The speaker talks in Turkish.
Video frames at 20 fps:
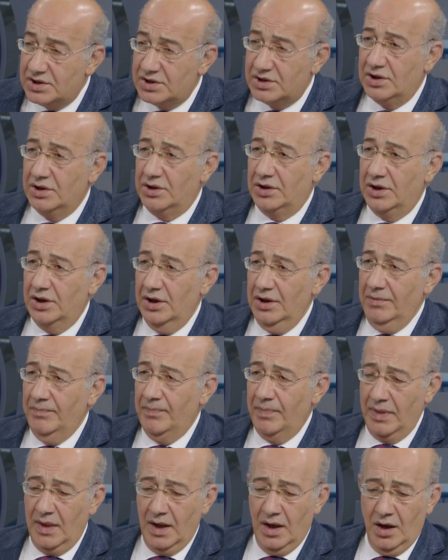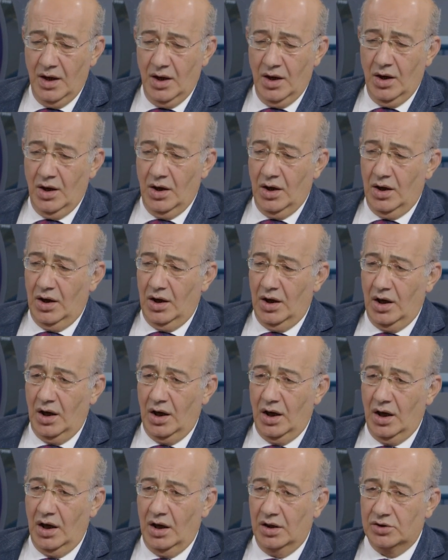Filistinli.
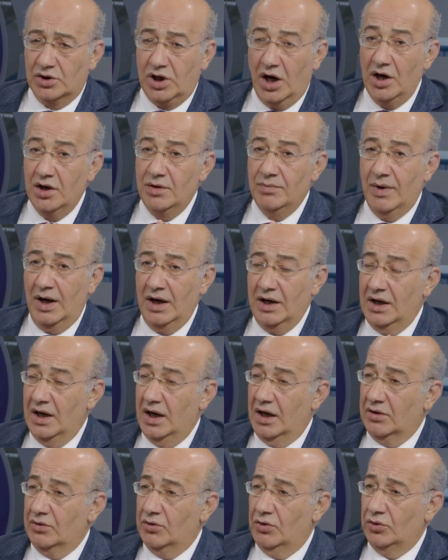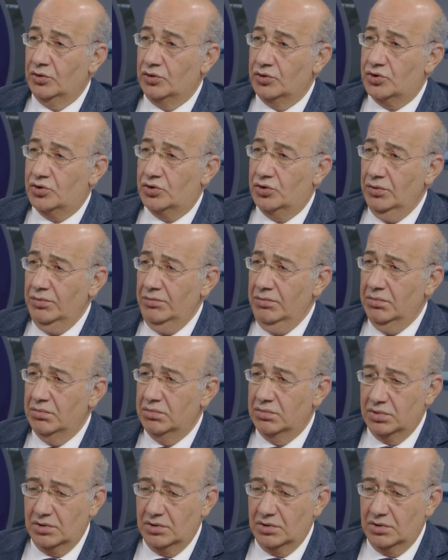E, Tayma ile konuştum.